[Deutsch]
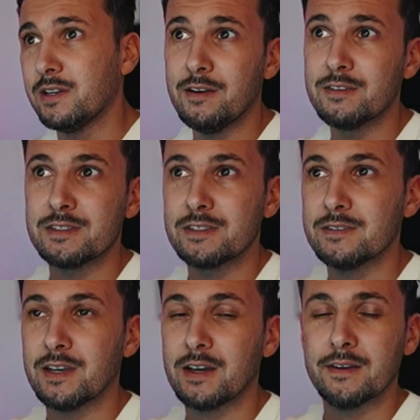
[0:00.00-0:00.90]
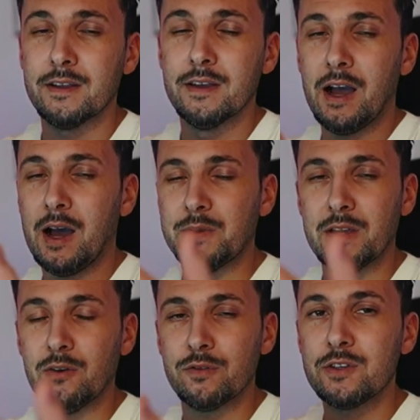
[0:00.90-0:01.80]
Levis-Sachen, habt
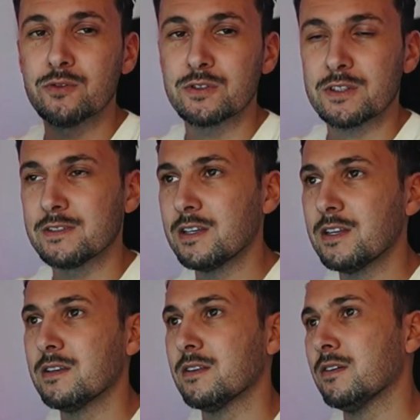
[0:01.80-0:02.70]
ihr auch Videos gesehen.